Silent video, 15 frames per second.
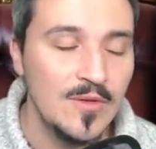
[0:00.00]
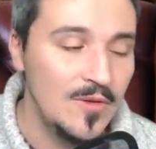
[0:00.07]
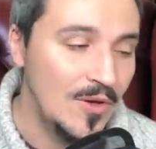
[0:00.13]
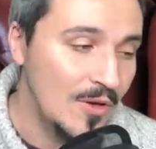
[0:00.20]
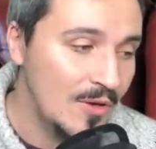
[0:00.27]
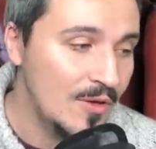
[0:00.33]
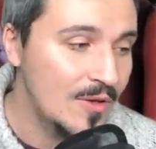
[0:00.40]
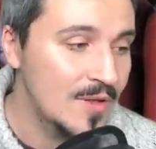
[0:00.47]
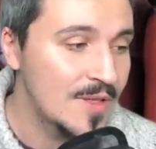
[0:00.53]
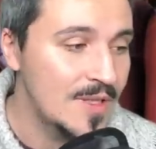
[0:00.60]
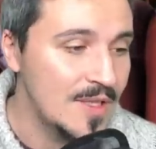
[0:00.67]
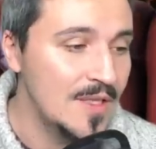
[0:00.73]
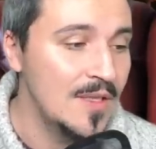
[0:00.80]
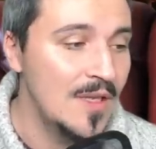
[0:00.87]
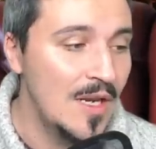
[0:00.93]
l'or
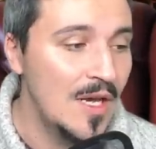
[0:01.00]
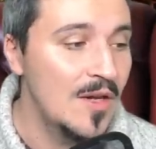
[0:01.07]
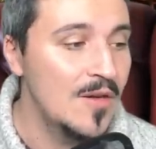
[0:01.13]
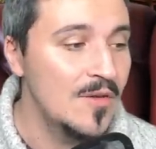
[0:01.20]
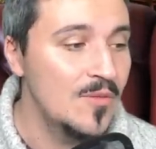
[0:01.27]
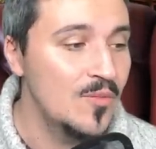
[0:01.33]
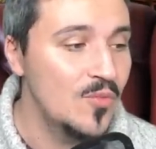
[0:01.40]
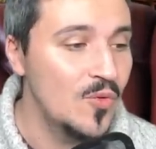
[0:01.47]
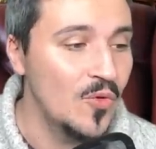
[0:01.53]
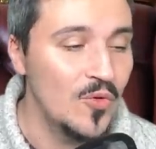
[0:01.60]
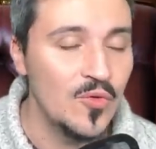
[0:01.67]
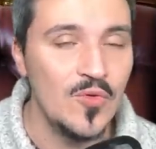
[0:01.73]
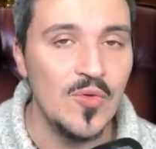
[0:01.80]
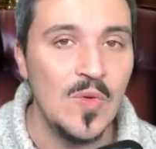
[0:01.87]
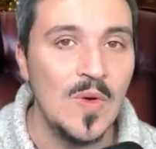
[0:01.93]
qui, là, pour le
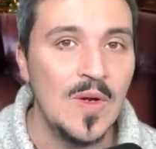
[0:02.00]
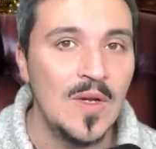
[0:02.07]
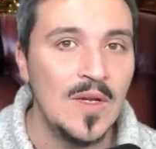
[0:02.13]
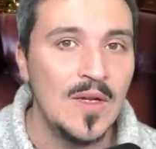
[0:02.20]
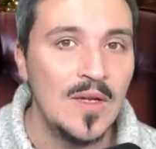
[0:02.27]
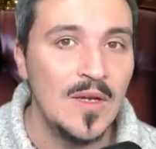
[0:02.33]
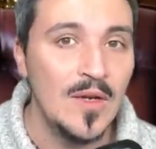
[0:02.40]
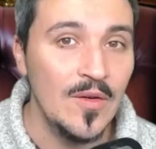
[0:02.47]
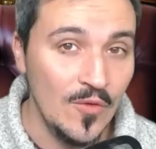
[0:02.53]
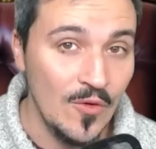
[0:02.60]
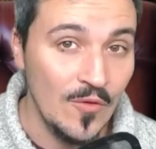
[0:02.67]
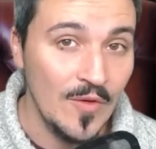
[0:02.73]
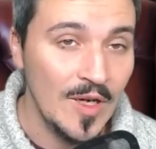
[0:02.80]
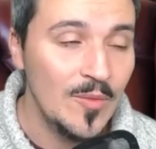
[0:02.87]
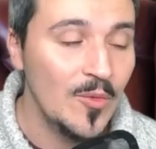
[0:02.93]
coup, faut
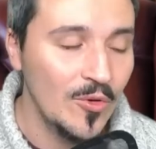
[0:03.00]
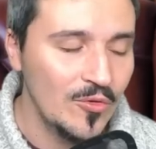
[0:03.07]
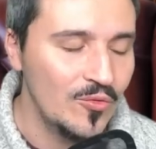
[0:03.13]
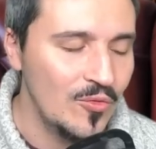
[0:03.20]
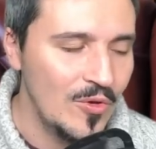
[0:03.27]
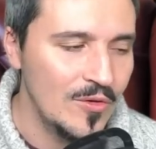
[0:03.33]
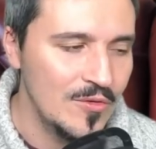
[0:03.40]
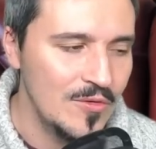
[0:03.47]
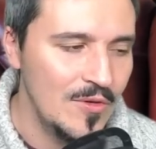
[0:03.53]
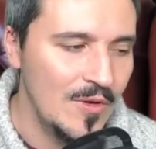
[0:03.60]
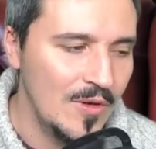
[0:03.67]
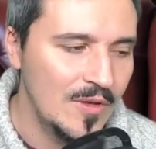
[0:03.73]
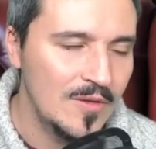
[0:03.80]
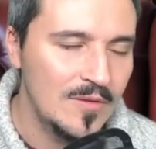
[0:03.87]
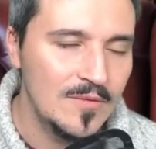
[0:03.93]
vraiment tout l'or du
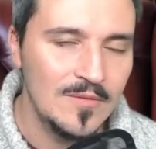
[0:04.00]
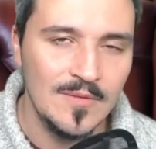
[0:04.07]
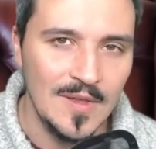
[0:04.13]
lore.